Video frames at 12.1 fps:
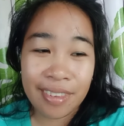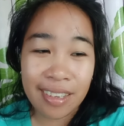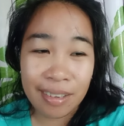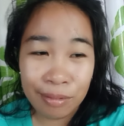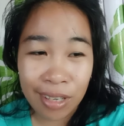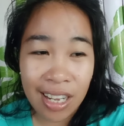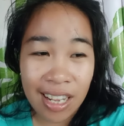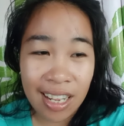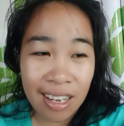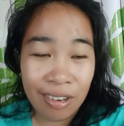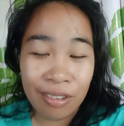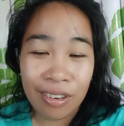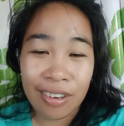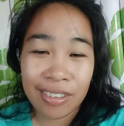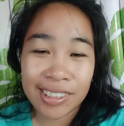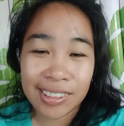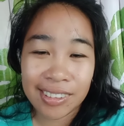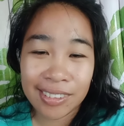amo na
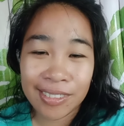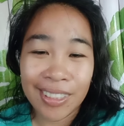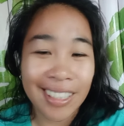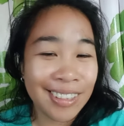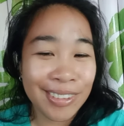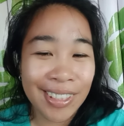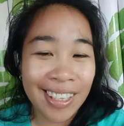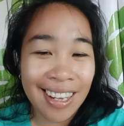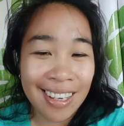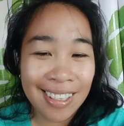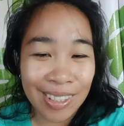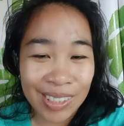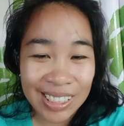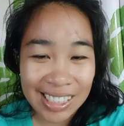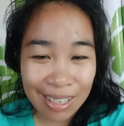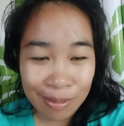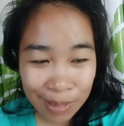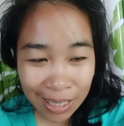wala ko yung kahadlok kasi
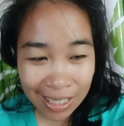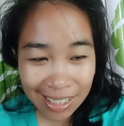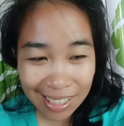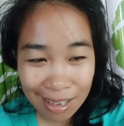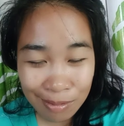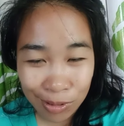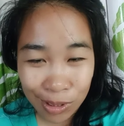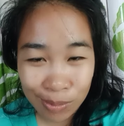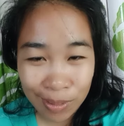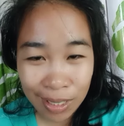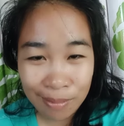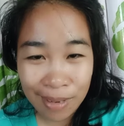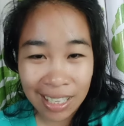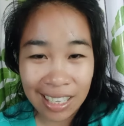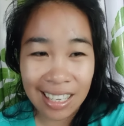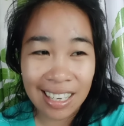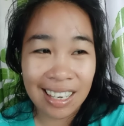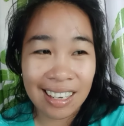ako maghimo sa mga
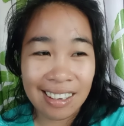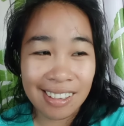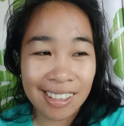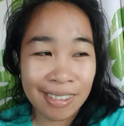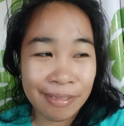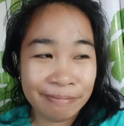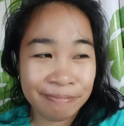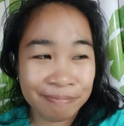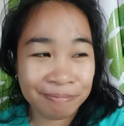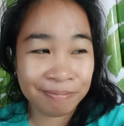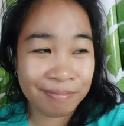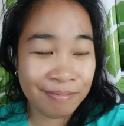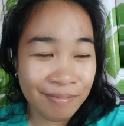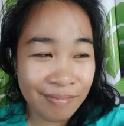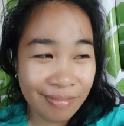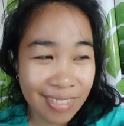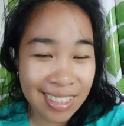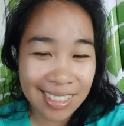bagay nga
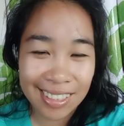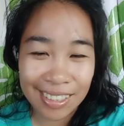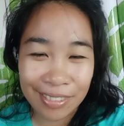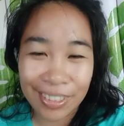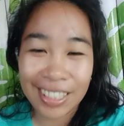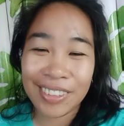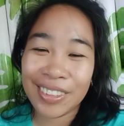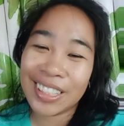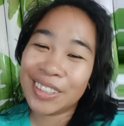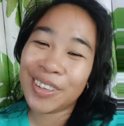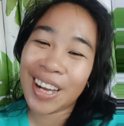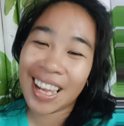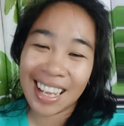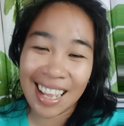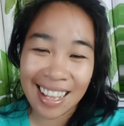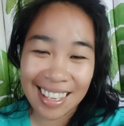feeling ko hindi ko kaya